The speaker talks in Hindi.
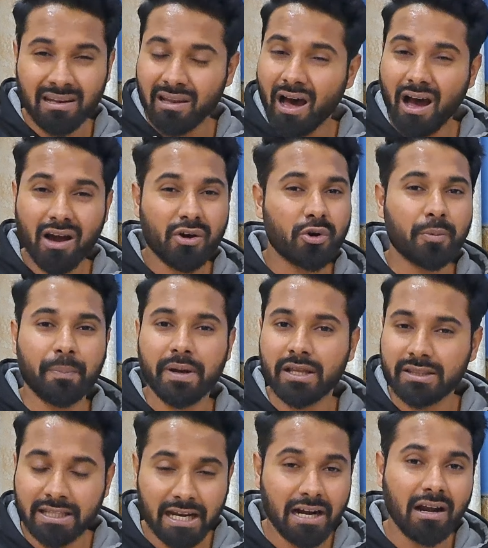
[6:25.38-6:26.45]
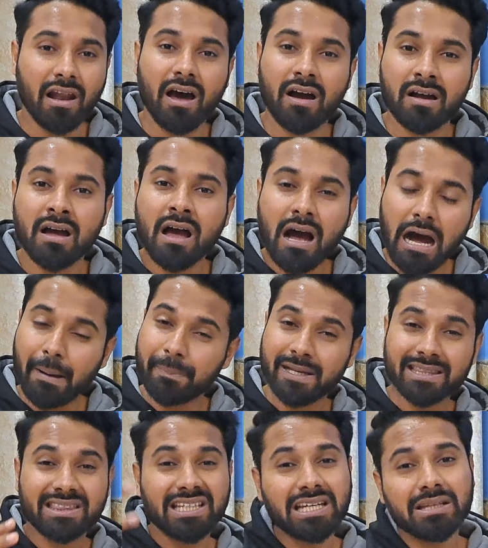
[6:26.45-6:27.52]
लाख रुपए डेढ़ लाख आपकी
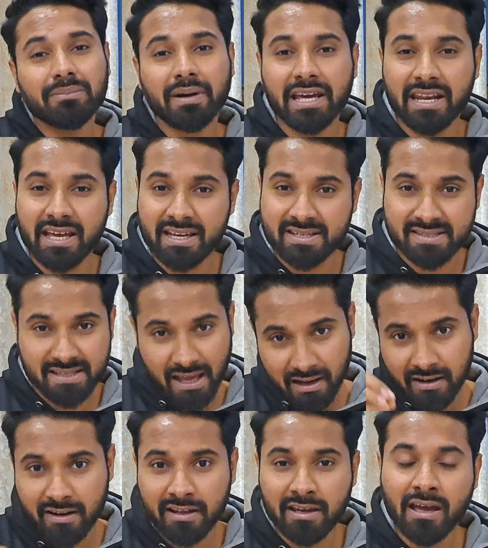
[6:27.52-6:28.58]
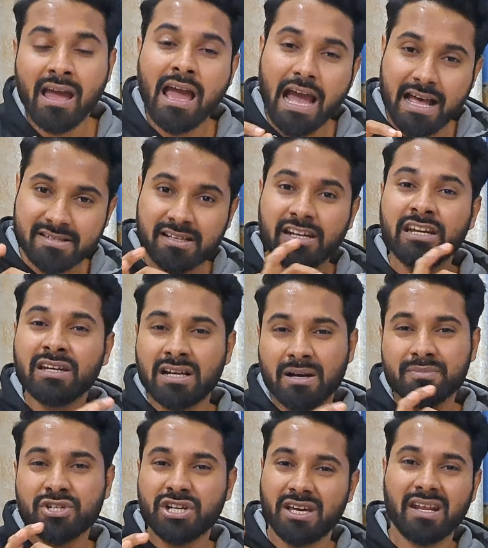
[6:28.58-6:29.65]
तीन महीने की सैलरी एज ए इनकम
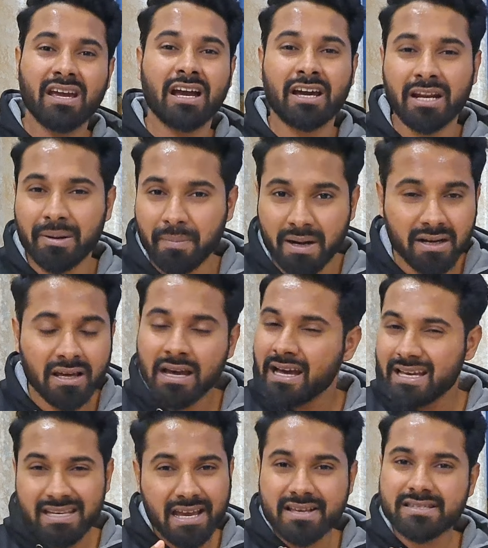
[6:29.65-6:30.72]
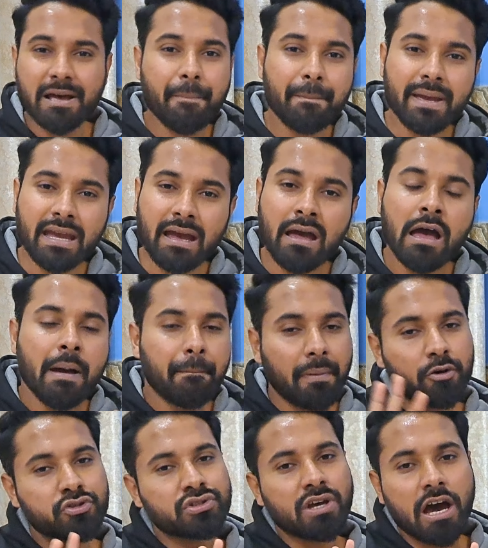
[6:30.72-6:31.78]
शेयरिंग एग्रीमेंट ये सब भी है मैं
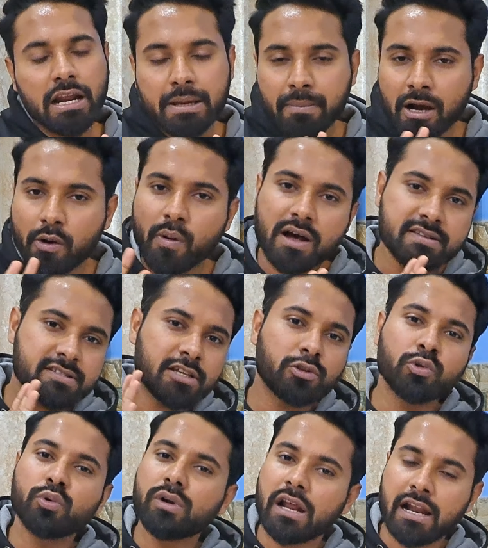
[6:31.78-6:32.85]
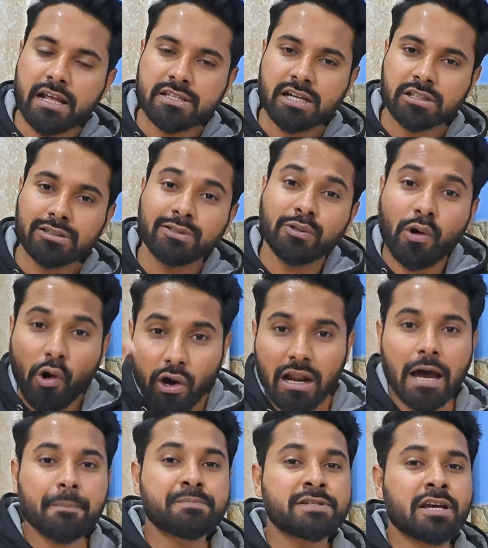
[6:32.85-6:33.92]
उस सारी बकवास से दूर रहना चाहता हूँ और
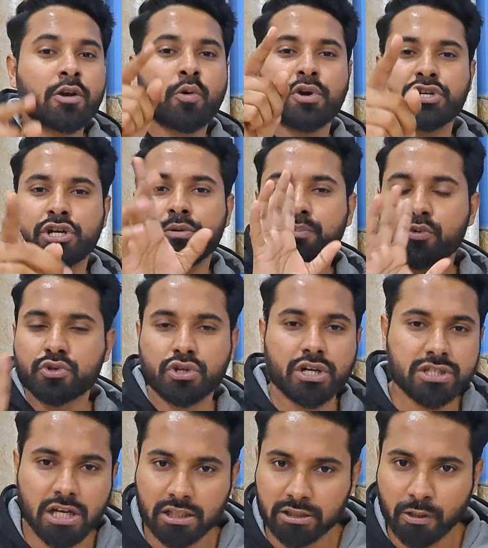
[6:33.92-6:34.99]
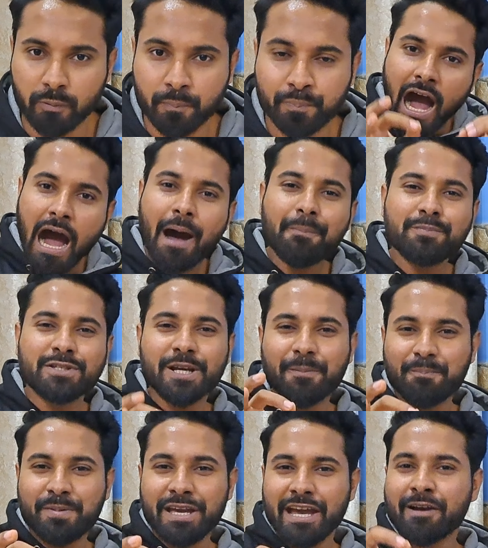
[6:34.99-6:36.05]
आपसे क्वेश्चन पूछना चाहता हूँ आप जब
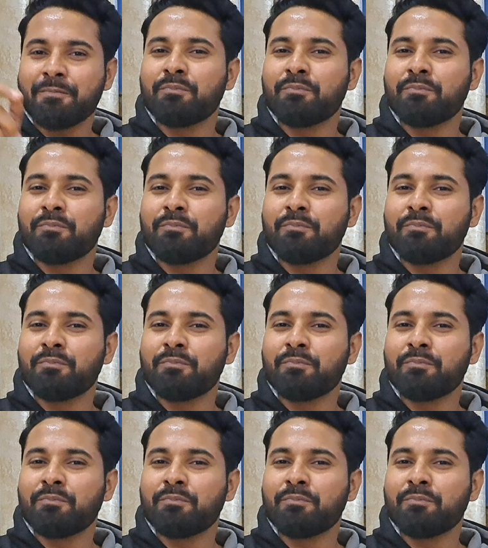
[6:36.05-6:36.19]
भी एक